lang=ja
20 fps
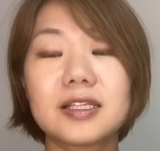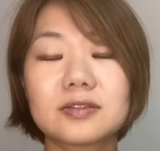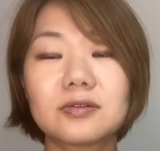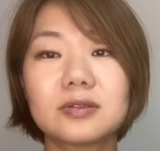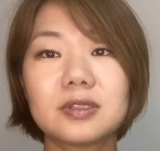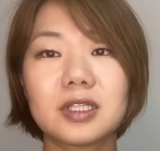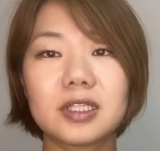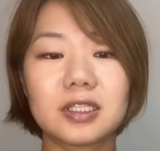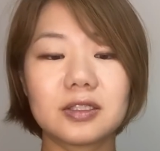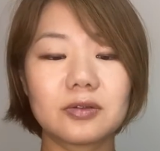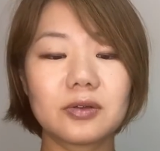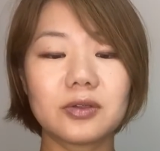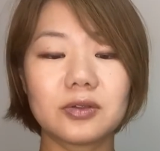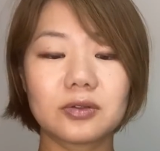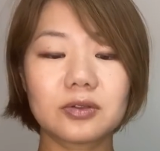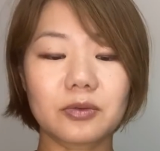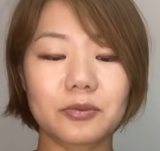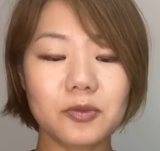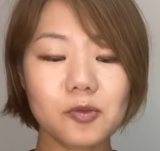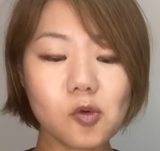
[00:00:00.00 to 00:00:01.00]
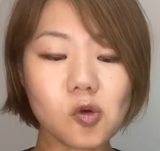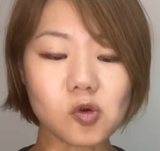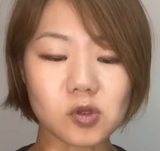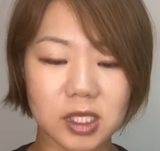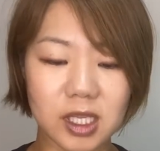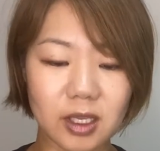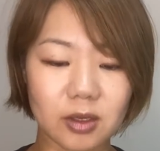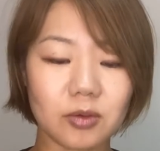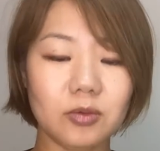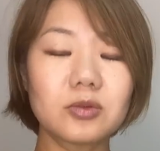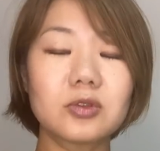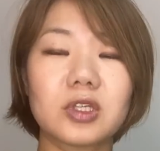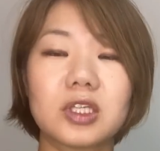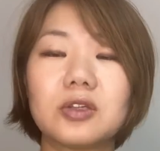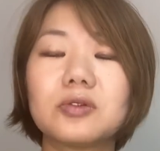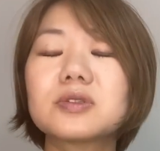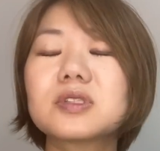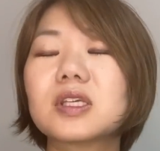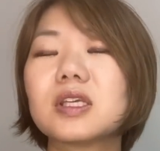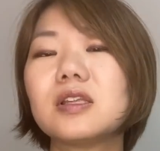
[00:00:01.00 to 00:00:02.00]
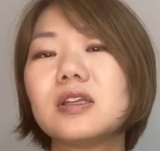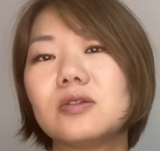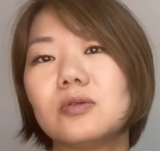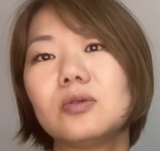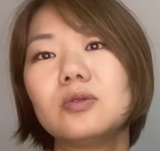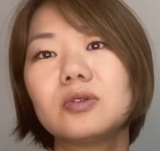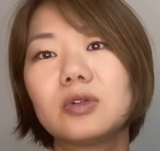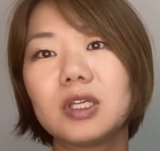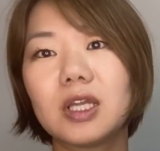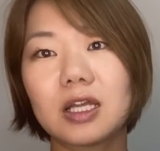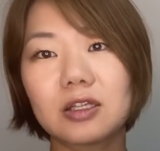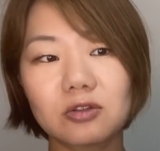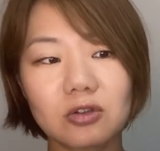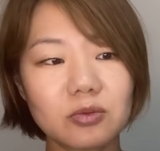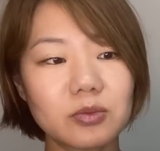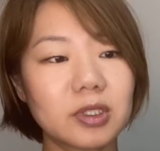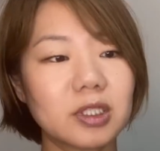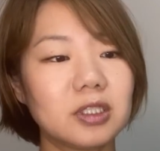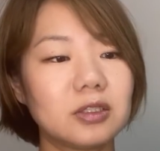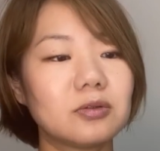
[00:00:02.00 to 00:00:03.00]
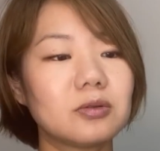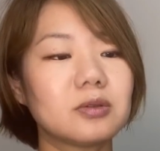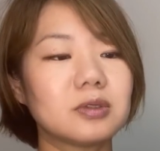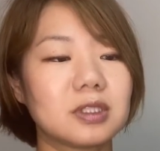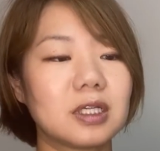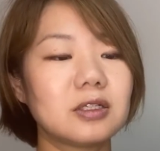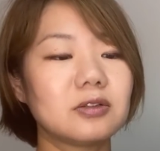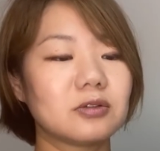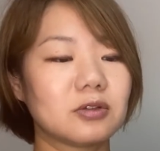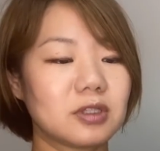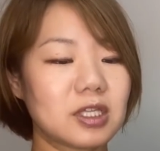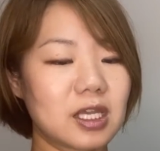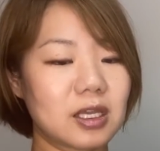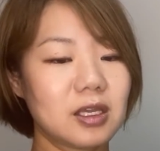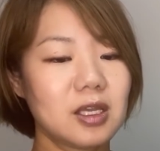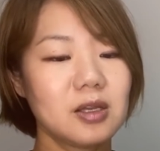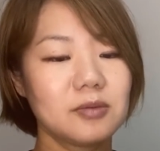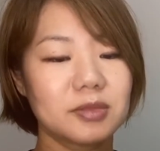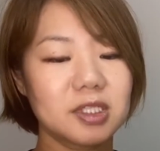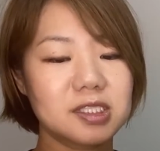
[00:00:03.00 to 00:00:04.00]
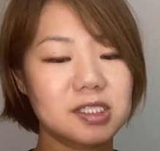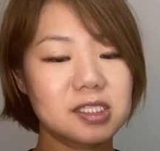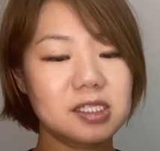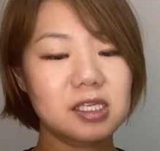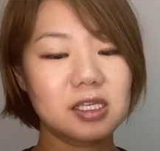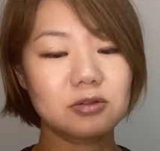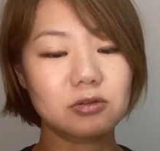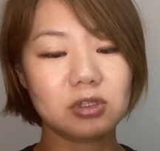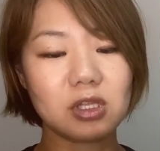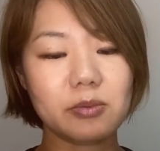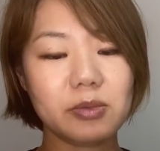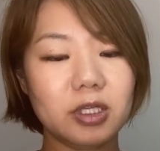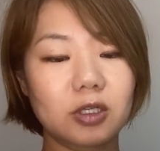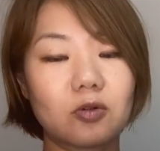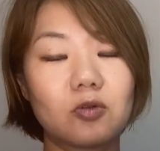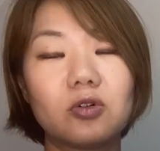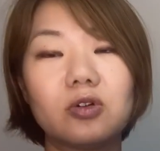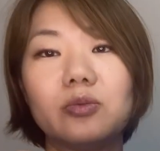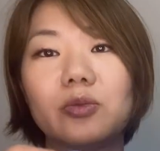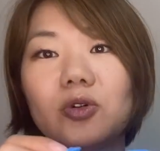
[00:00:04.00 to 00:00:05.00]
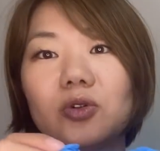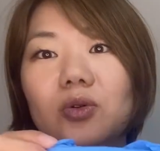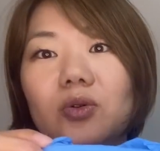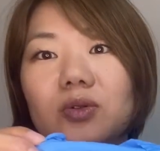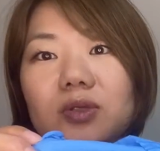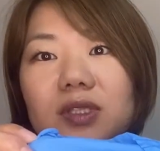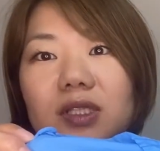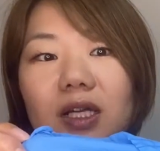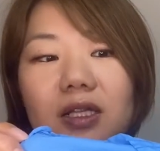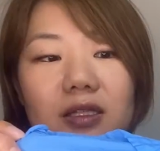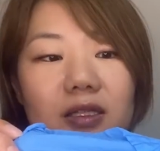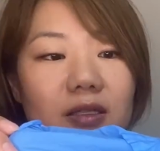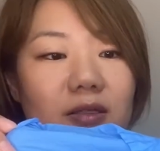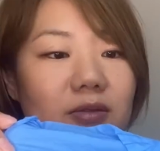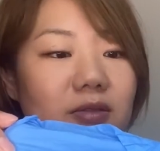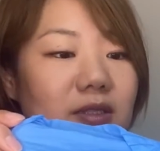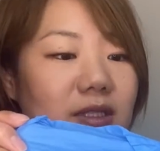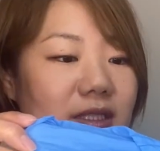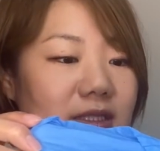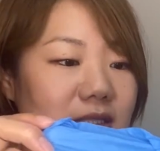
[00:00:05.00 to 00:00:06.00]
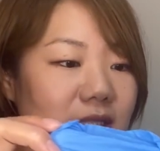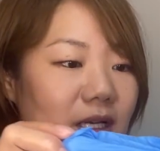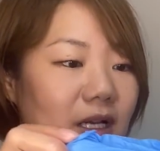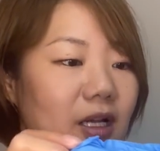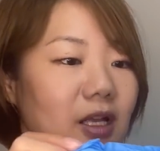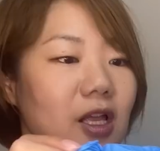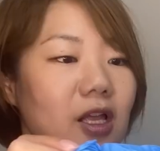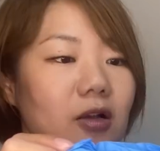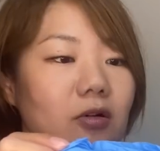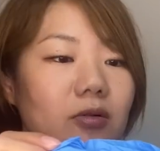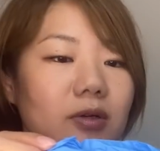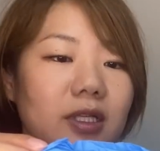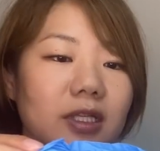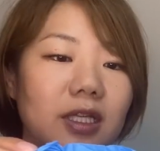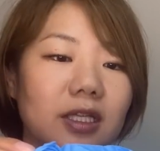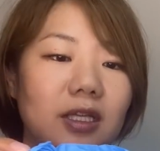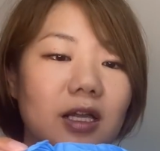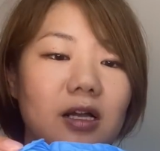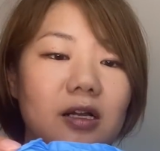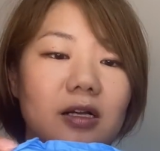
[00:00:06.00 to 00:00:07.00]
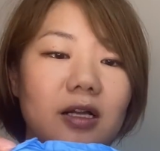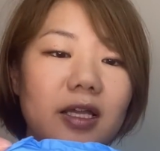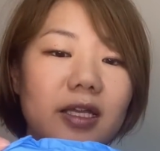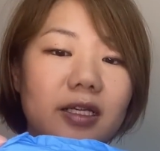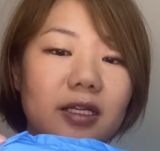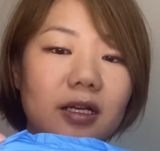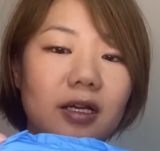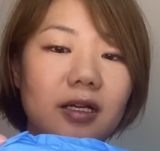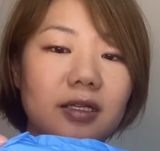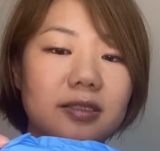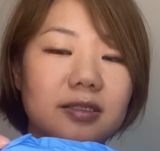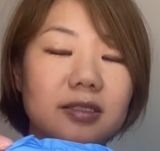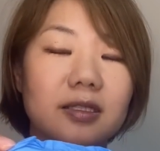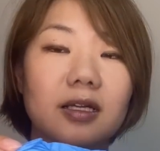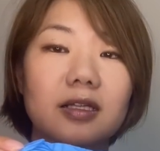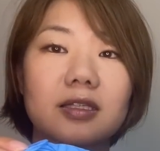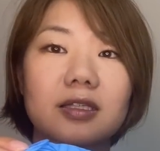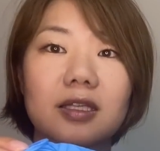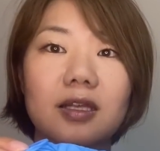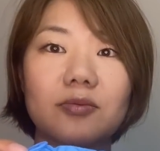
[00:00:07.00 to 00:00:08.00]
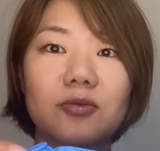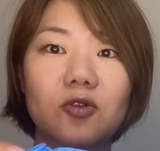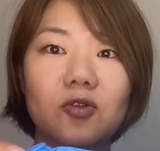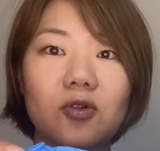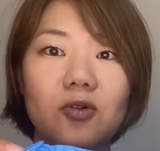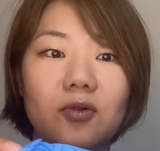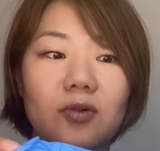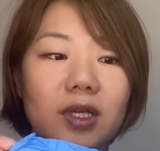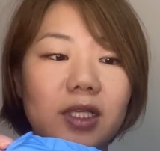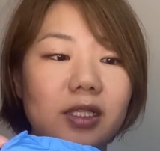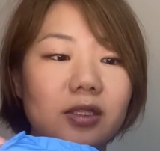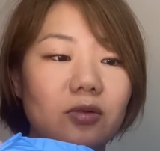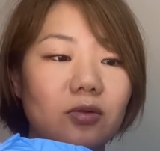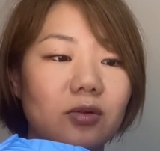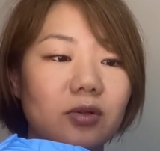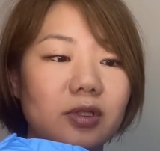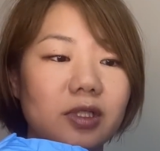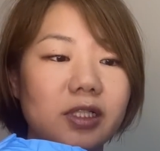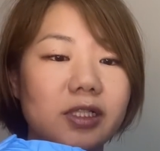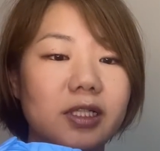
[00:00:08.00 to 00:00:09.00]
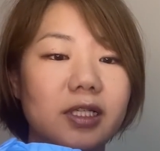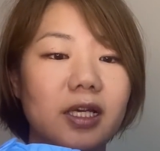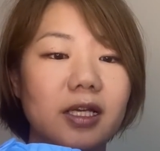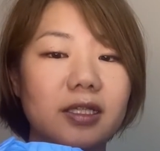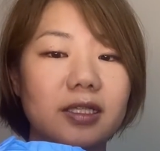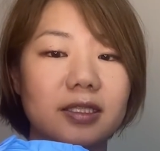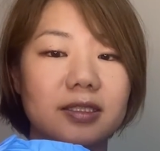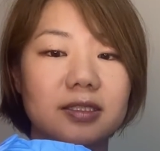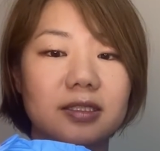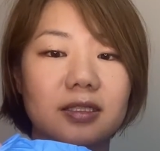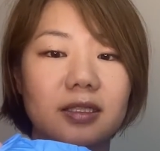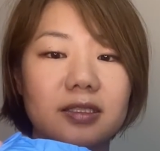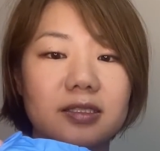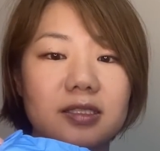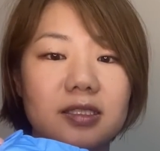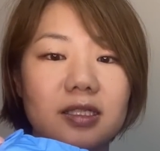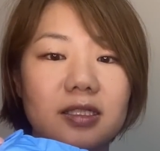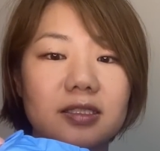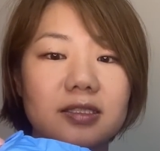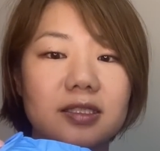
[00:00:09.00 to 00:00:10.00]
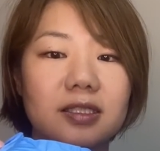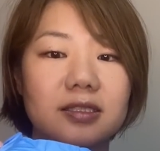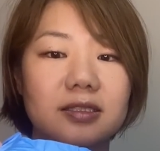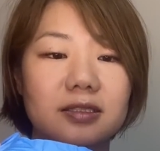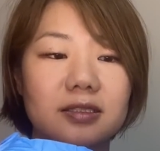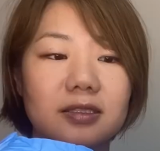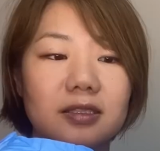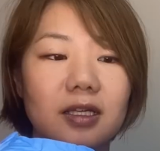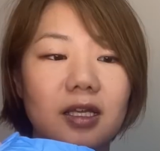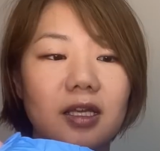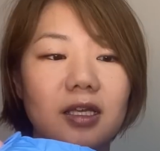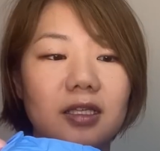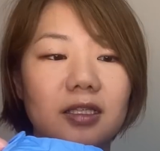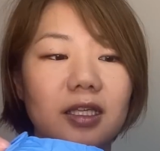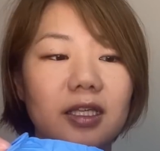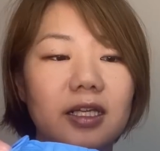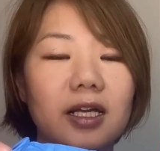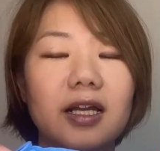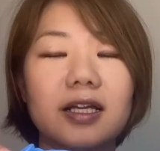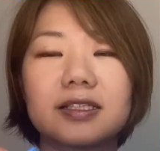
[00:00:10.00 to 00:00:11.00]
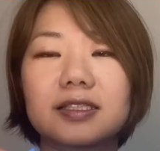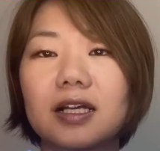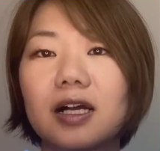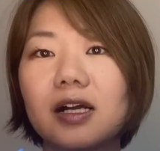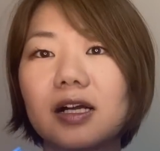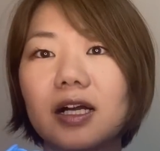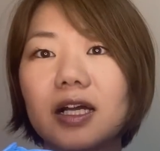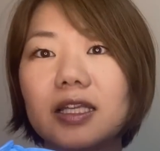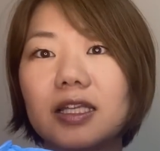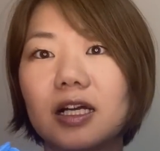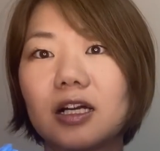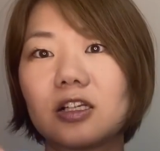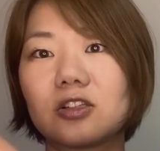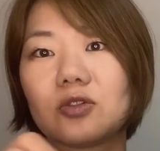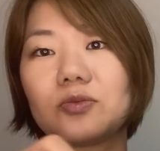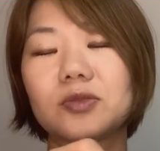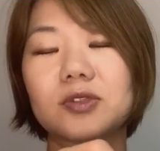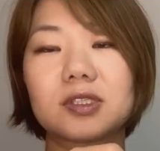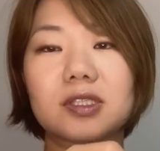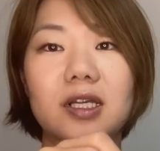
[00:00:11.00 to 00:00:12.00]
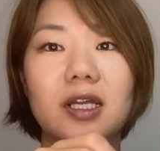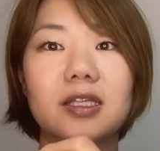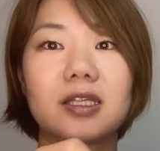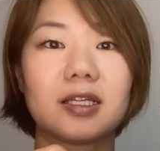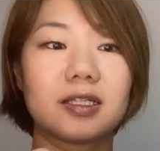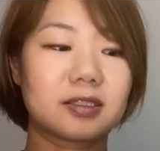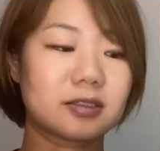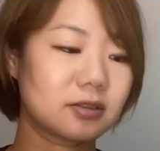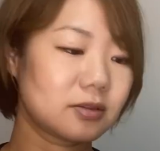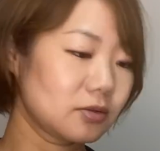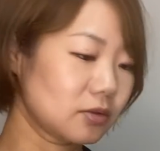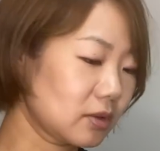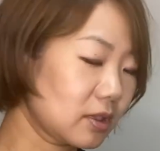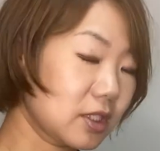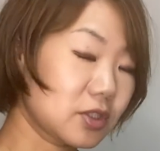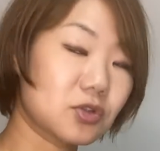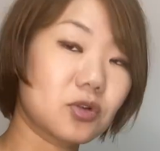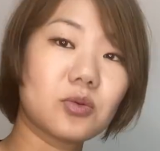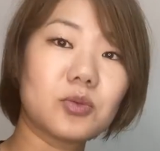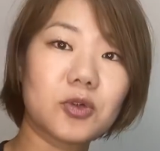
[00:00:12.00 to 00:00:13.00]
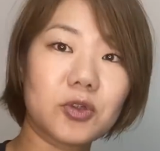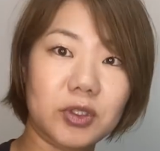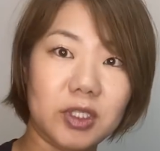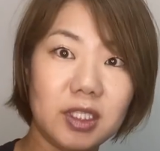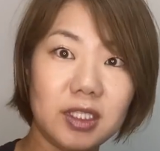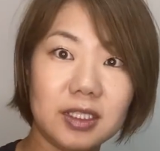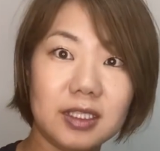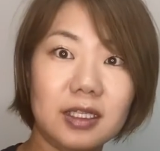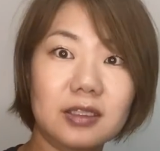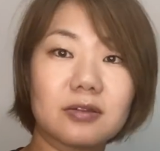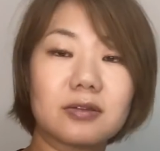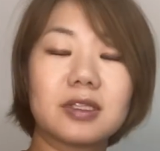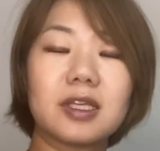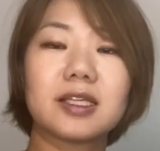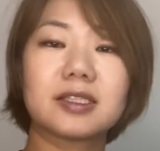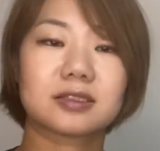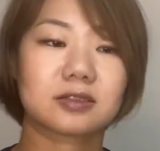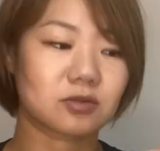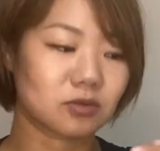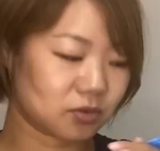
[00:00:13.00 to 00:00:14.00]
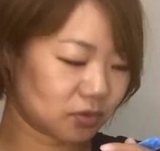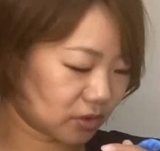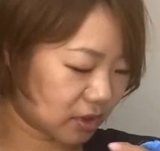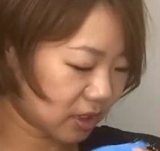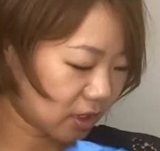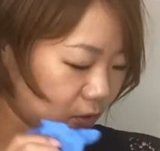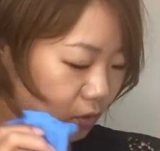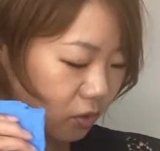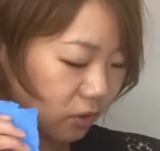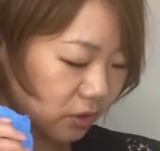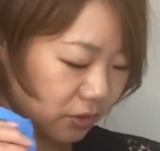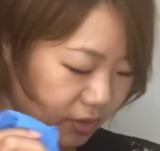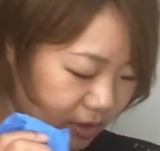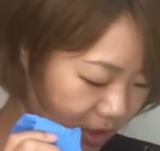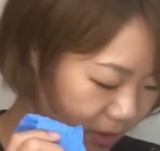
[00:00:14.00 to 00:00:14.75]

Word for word: そんなひどいなって、もうね本当気をつけないと本当にあっという間にひどくなるので、自衛のためにこういうものを使ってるんですが、これね何回か使っても割と1回で使い捨てにせず2回3回なんかとも使えたりするので、消耗品なのでストックして購入